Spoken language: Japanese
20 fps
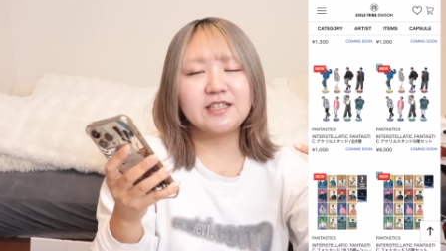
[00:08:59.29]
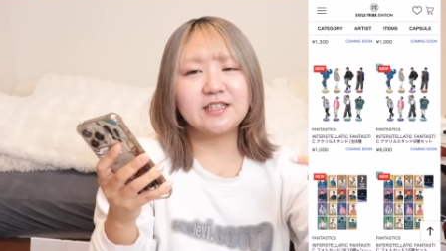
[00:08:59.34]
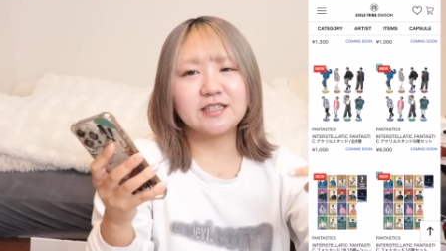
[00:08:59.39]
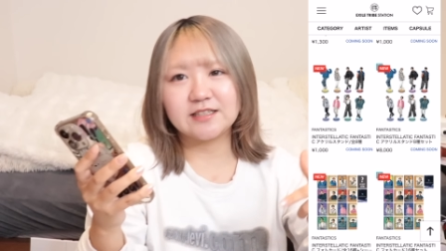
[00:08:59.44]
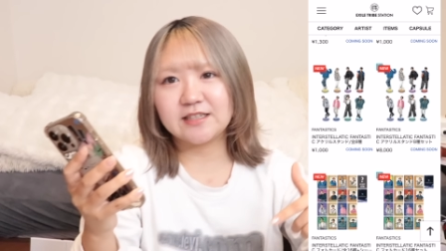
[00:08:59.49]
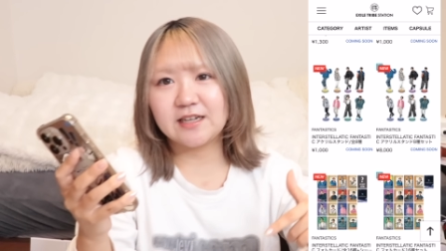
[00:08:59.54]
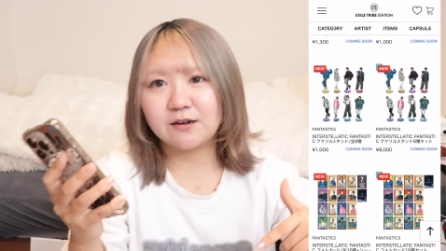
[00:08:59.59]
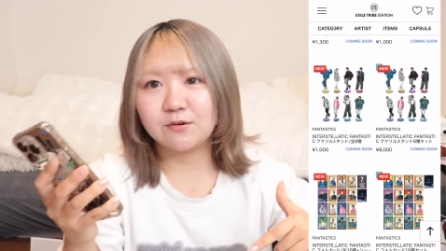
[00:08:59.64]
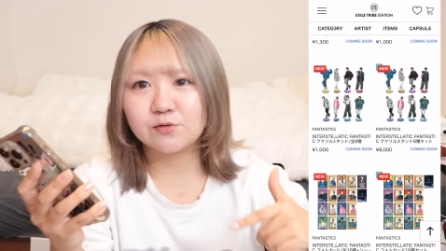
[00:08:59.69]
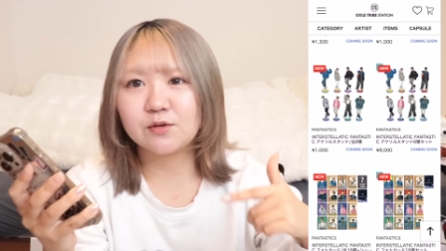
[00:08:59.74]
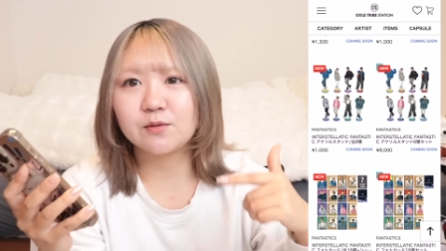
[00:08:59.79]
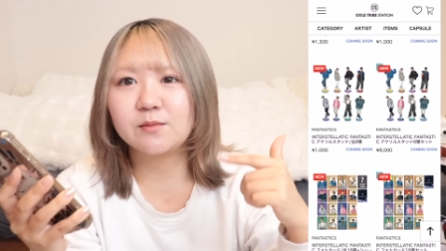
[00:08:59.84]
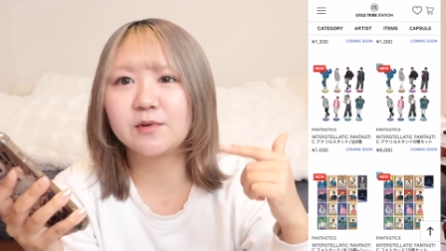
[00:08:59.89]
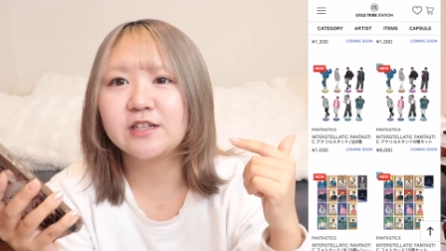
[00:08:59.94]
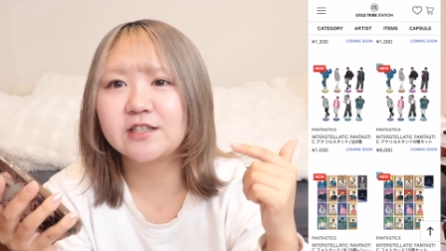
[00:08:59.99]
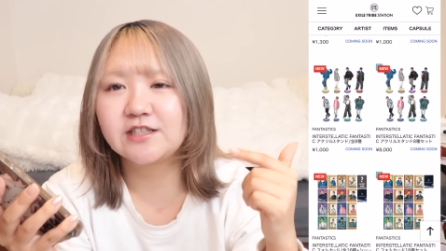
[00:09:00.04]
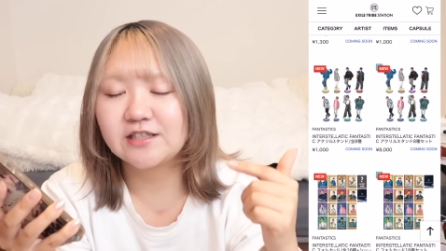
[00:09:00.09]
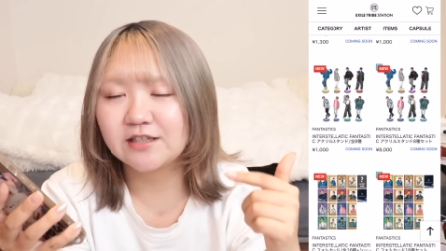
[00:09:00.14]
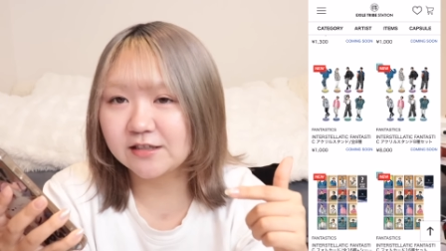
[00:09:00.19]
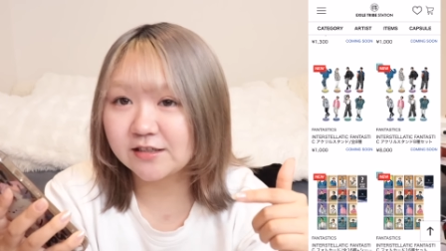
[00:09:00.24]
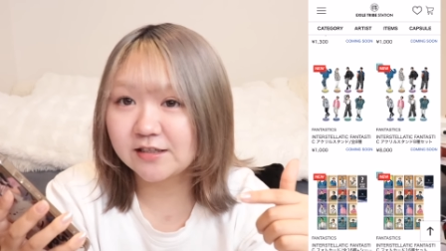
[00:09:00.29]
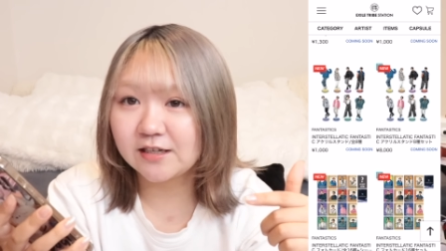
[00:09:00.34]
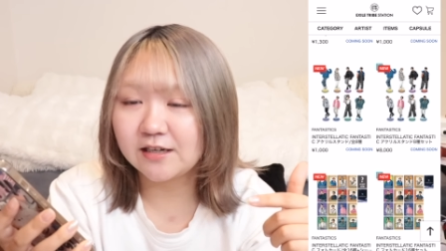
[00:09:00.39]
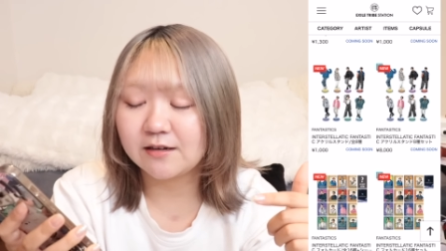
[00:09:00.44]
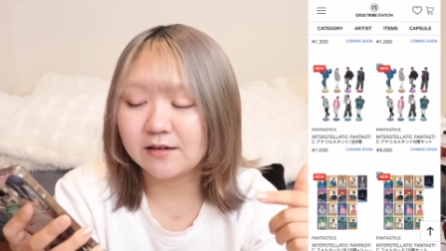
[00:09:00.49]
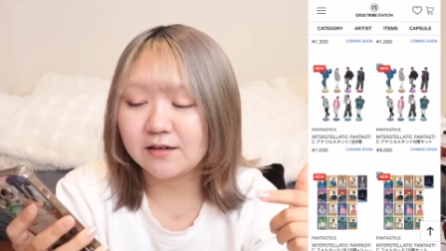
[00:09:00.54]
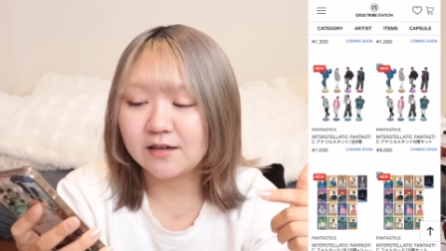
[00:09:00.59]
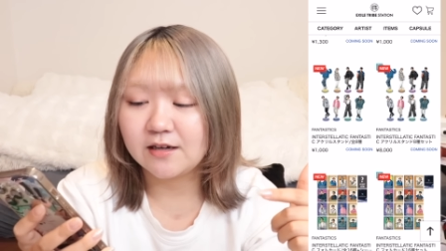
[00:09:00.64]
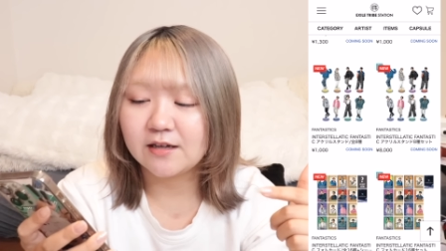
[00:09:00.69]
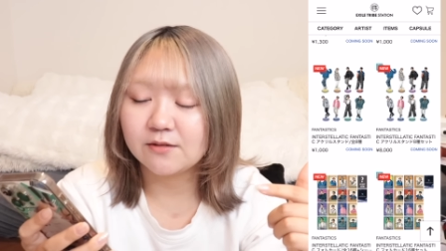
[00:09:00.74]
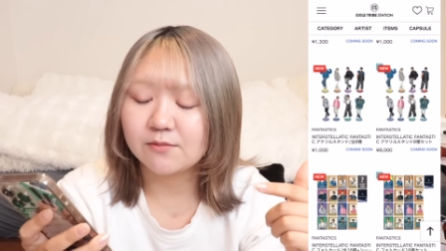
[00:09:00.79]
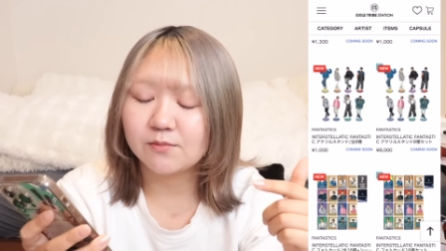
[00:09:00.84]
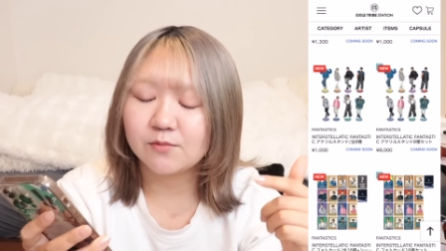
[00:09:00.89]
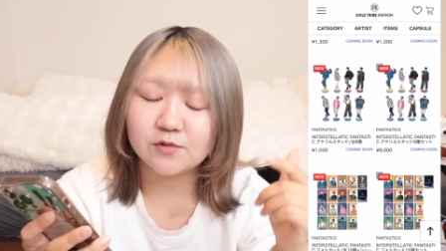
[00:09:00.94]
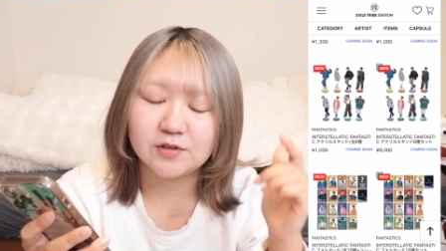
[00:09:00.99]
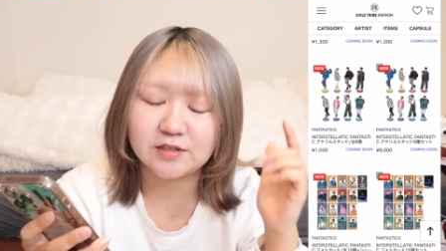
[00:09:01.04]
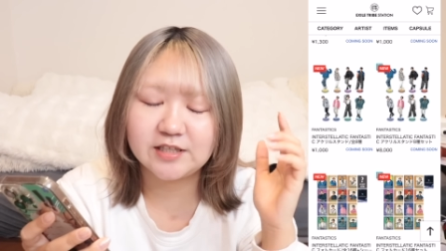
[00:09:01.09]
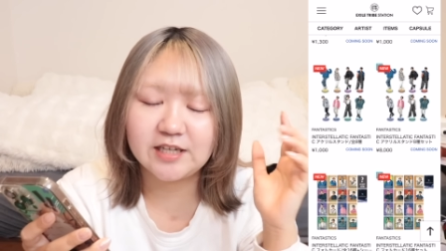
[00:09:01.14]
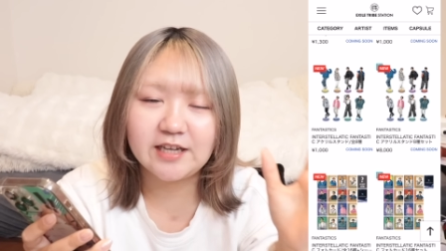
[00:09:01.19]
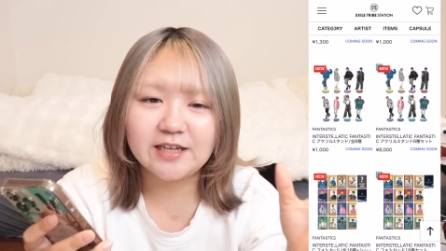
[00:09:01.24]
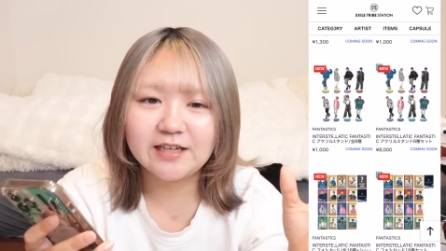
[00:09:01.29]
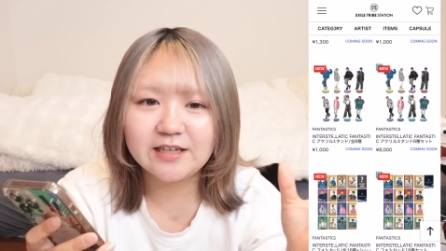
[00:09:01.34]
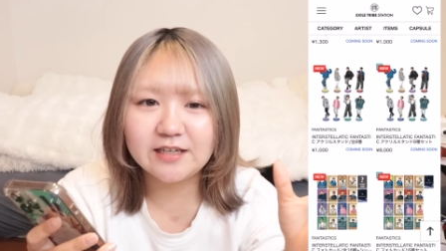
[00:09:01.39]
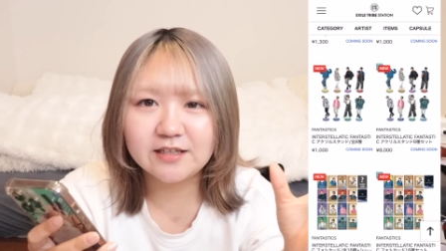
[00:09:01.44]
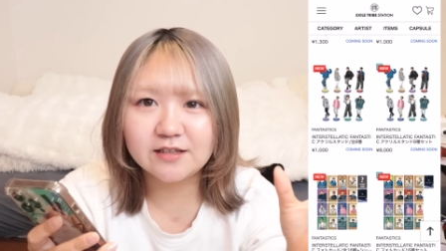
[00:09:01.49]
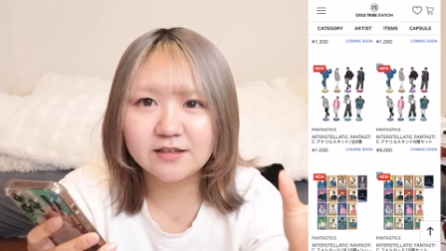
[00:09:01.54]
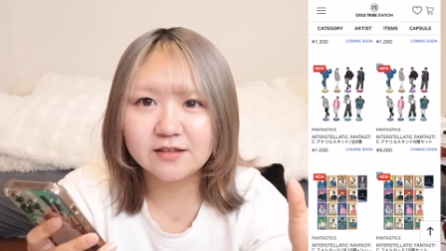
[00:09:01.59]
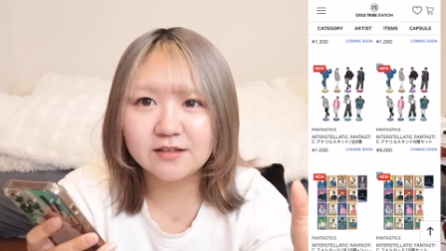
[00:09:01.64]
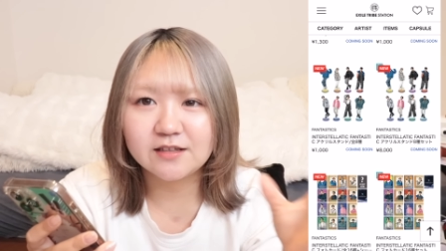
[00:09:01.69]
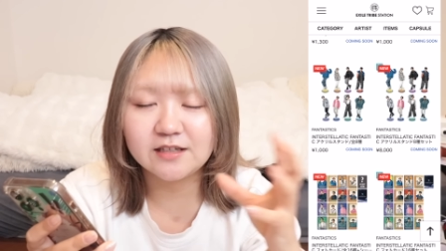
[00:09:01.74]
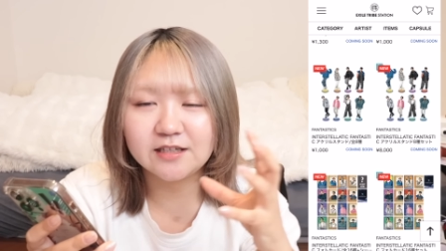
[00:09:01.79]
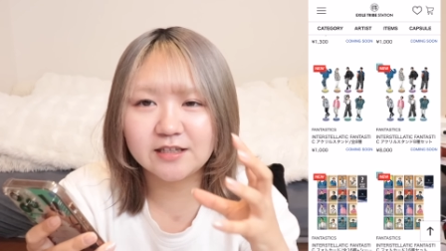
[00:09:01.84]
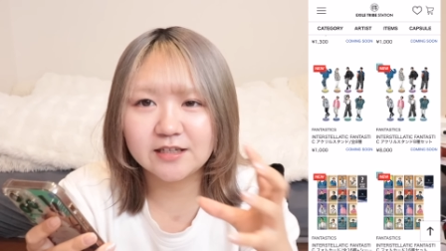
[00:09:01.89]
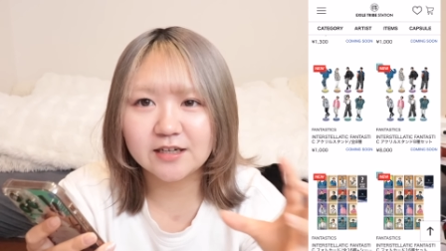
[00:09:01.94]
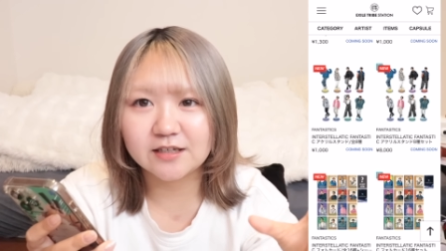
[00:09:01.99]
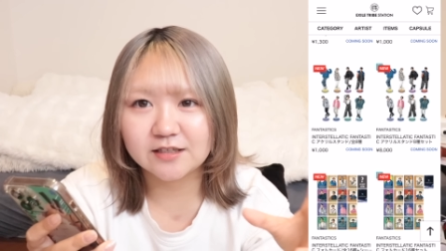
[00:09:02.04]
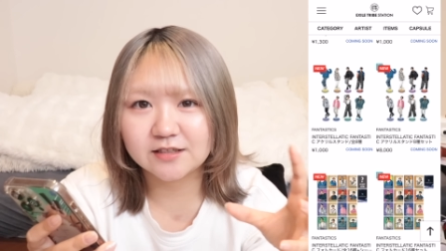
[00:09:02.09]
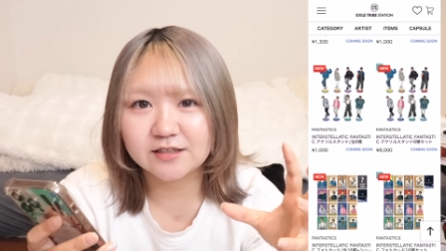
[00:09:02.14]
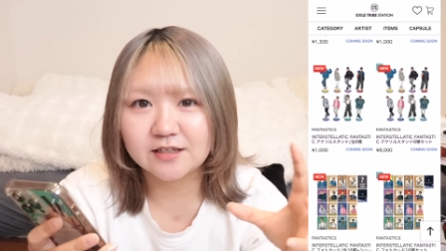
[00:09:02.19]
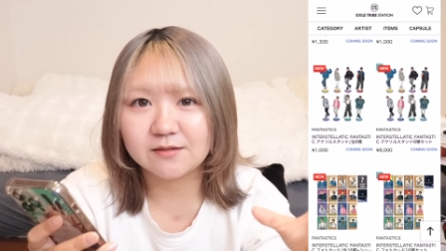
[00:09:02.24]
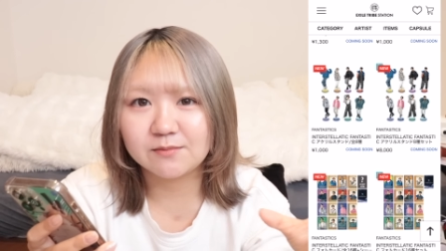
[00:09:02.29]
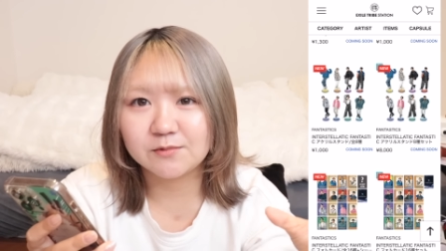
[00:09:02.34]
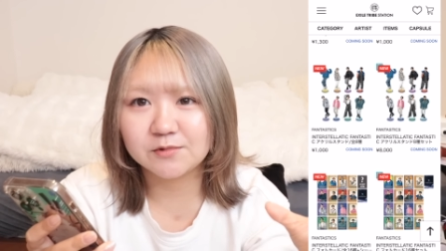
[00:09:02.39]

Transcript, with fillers: 人さ、お友達がさ、あの、もう全員いたらさ、